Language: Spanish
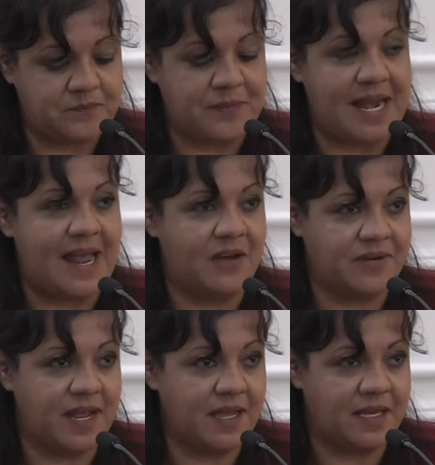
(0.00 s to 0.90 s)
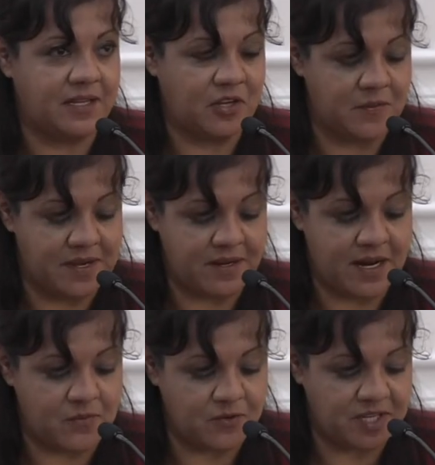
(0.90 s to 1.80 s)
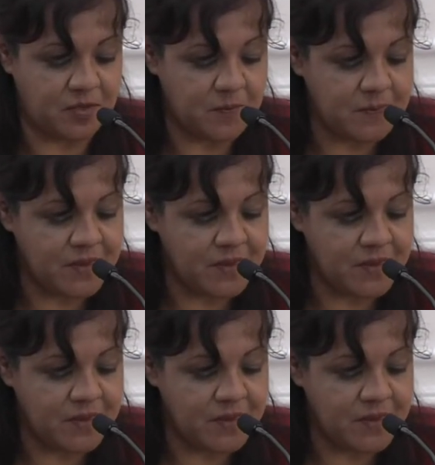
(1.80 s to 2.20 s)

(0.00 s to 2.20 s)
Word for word: palabra en idioma rarámuri,